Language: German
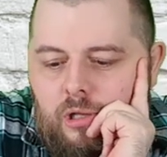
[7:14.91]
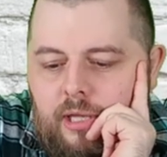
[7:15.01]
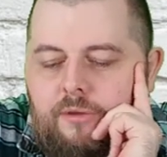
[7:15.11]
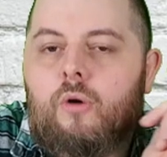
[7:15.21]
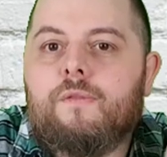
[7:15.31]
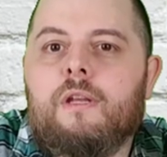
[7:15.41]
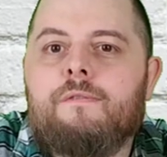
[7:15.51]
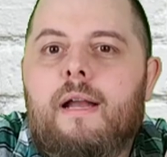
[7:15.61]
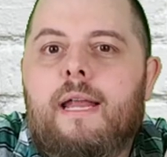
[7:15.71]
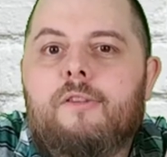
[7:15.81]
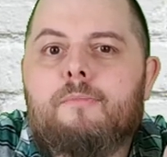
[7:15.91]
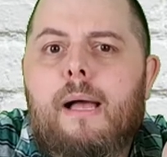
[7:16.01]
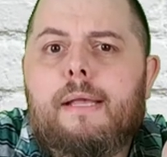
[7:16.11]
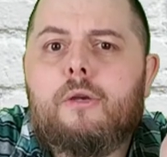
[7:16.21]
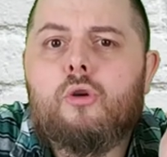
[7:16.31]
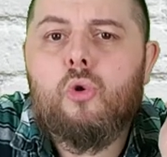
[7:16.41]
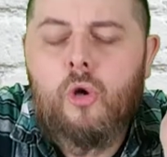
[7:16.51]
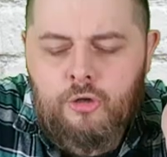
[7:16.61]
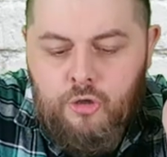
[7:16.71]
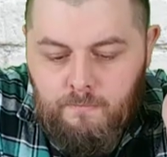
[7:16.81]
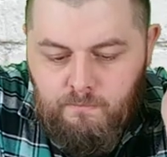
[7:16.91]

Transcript: ist auf jeden Fall erstmal geglückt.